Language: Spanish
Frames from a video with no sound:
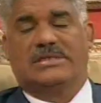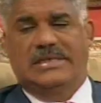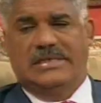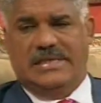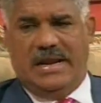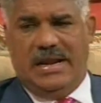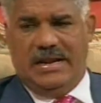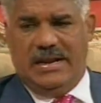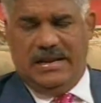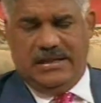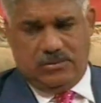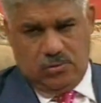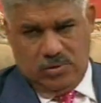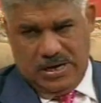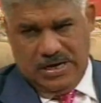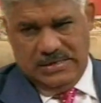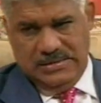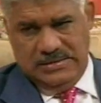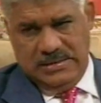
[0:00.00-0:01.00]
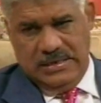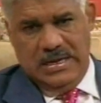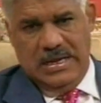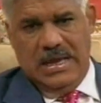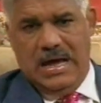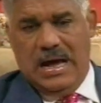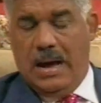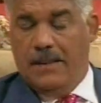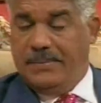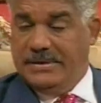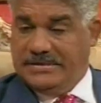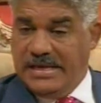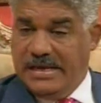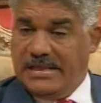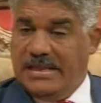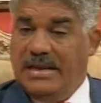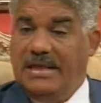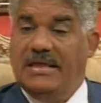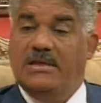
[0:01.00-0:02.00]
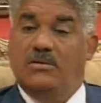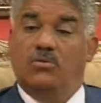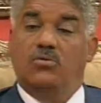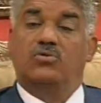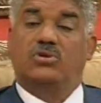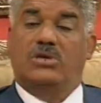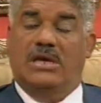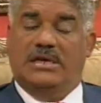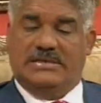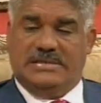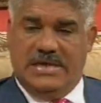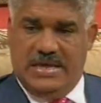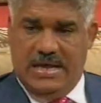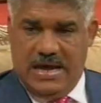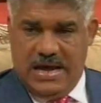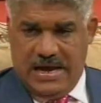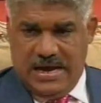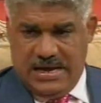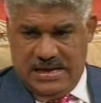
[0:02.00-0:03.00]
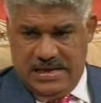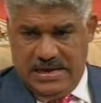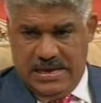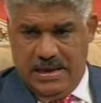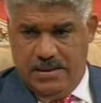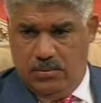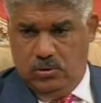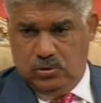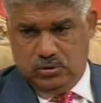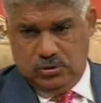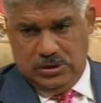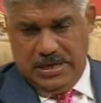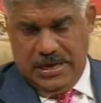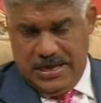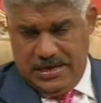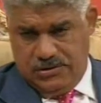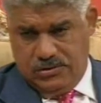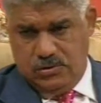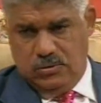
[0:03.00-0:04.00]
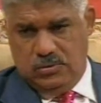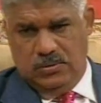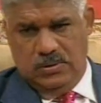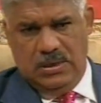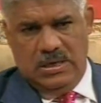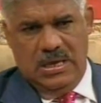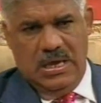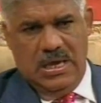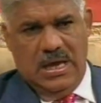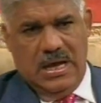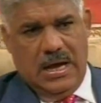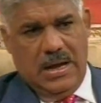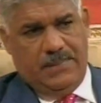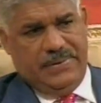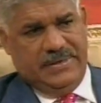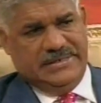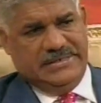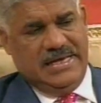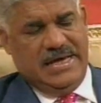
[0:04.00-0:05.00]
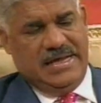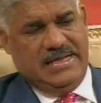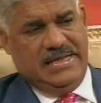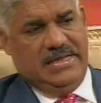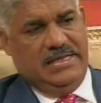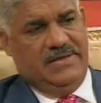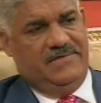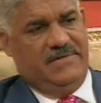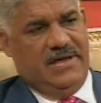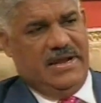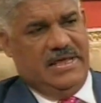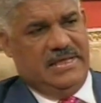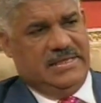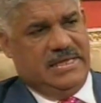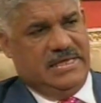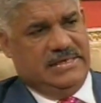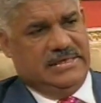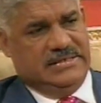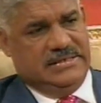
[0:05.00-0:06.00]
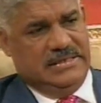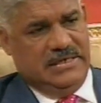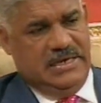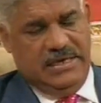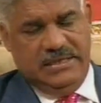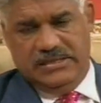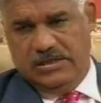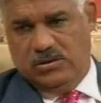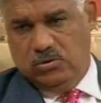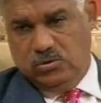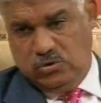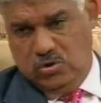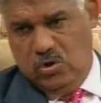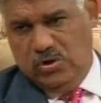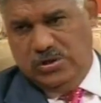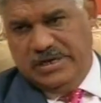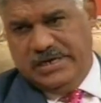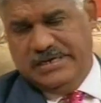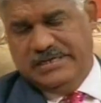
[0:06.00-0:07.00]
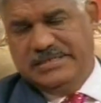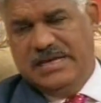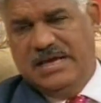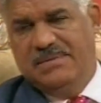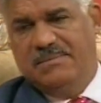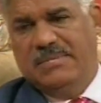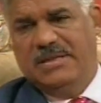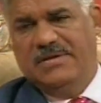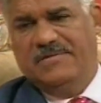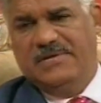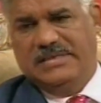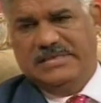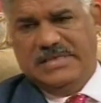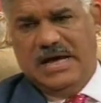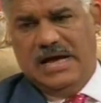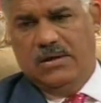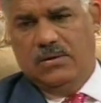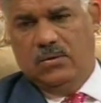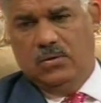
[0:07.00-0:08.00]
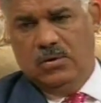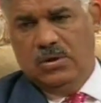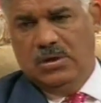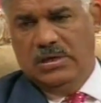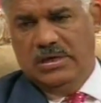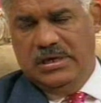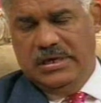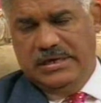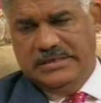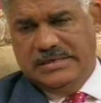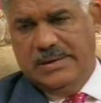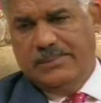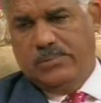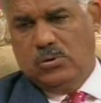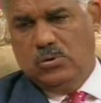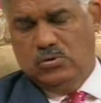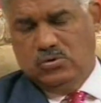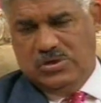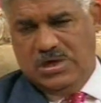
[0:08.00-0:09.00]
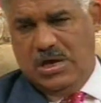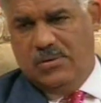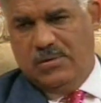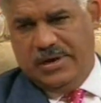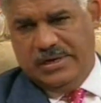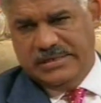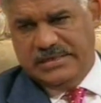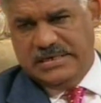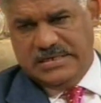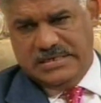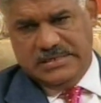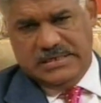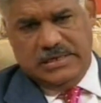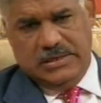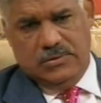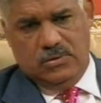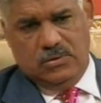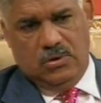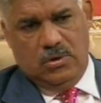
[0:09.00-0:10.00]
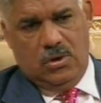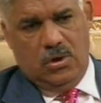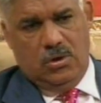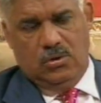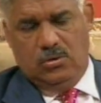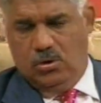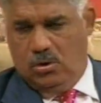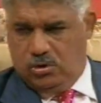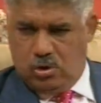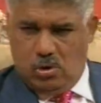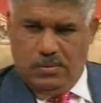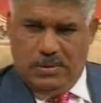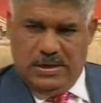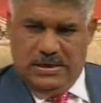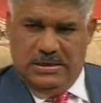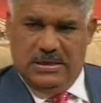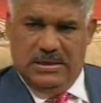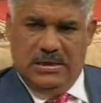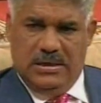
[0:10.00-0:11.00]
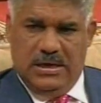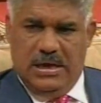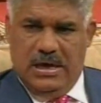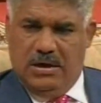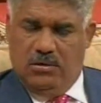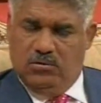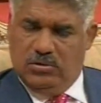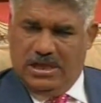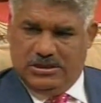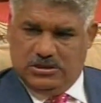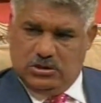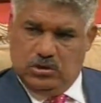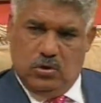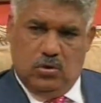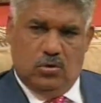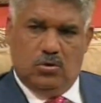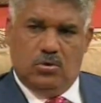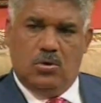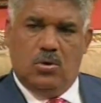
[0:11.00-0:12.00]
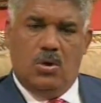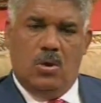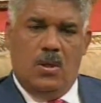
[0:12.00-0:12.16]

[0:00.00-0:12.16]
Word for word: Central Electoral, a pesar de las denuncias que ya hemos hecho, a pesar de las diferentes instituciones que se han manifestado y se han pronunciado en ese sentido, no toma una acción